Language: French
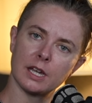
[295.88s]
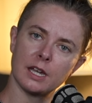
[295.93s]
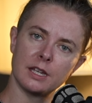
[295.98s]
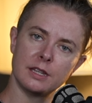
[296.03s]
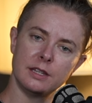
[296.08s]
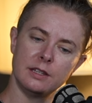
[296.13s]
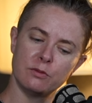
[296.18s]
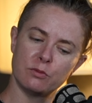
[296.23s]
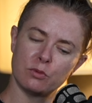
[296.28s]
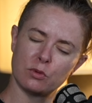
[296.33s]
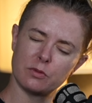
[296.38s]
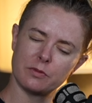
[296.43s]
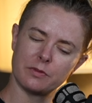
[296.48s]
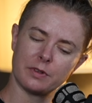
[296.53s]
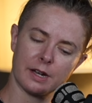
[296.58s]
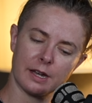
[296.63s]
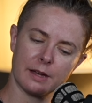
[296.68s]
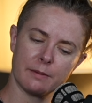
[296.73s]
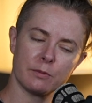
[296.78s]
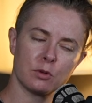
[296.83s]
à un niveau
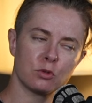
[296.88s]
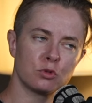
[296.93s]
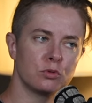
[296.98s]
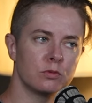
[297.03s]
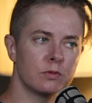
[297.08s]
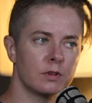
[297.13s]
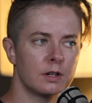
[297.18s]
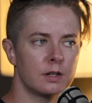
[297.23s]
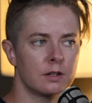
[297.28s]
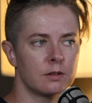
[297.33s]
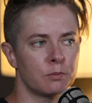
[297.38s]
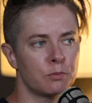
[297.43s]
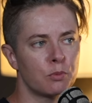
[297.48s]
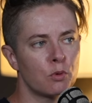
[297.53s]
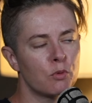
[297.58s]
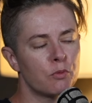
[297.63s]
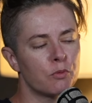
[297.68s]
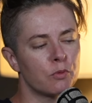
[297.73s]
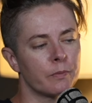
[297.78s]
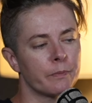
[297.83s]
vraiment, tu vois,
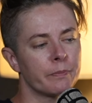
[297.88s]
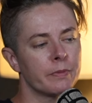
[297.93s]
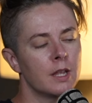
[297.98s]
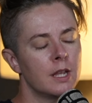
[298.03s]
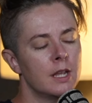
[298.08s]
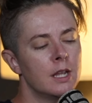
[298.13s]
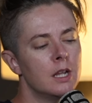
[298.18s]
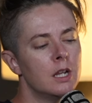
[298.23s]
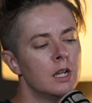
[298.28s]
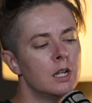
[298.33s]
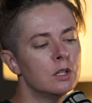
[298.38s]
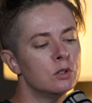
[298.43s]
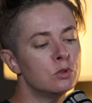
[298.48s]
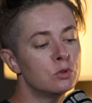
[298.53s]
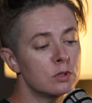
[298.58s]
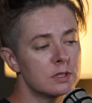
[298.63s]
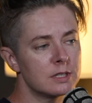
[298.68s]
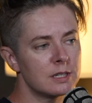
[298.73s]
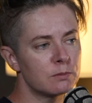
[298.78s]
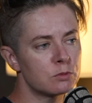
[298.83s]
profond.
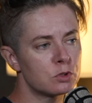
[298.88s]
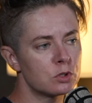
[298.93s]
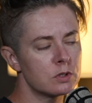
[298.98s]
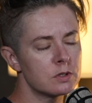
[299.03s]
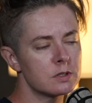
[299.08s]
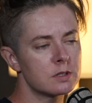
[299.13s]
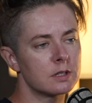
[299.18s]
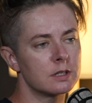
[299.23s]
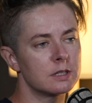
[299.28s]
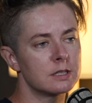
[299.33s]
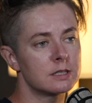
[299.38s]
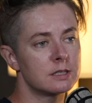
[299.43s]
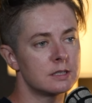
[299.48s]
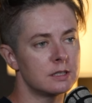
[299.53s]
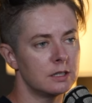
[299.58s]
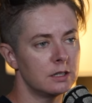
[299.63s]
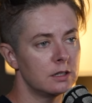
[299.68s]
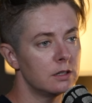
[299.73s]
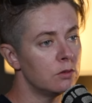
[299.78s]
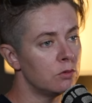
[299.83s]
Deuxième chose,
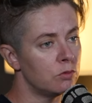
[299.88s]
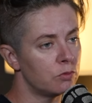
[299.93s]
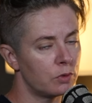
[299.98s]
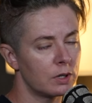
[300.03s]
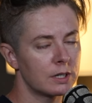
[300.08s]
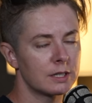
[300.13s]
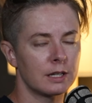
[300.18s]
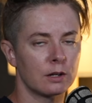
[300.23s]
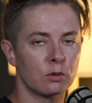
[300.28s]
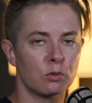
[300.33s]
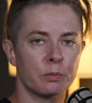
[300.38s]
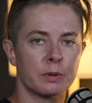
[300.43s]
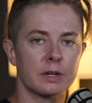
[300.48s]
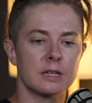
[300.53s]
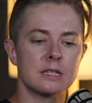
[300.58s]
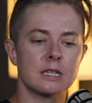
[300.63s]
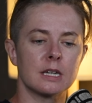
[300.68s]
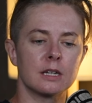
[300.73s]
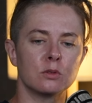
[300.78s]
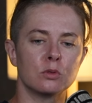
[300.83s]
c'est une fois que tu as compris
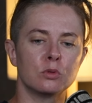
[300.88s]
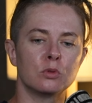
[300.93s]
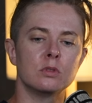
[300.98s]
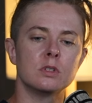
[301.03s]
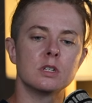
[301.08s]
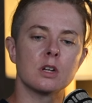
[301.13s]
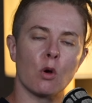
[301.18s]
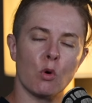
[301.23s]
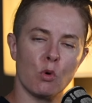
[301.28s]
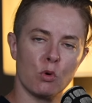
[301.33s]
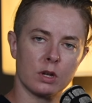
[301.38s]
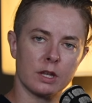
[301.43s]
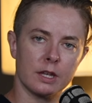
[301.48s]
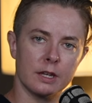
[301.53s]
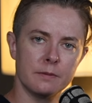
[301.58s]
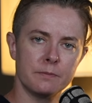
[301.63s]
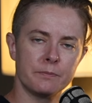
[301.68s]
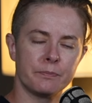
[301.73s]
ça, de te dire, OK,